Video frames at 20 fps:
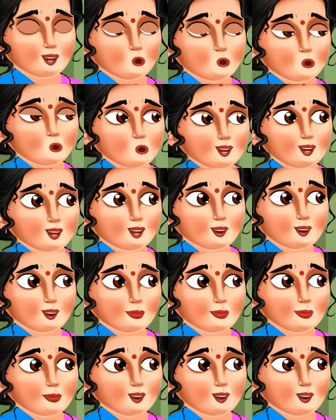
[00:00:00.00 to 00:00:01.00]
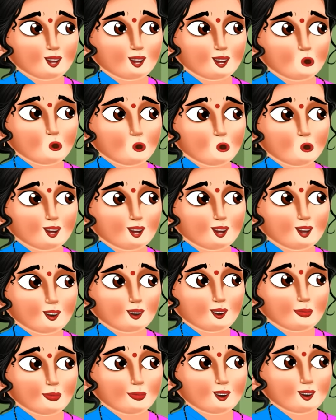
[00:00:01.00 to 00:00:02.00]
आप क्या हुआ
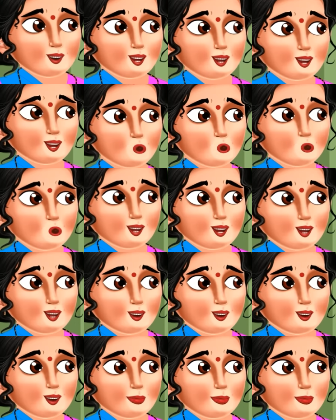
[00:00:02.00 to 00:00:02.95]
उस दूसरी फाइट का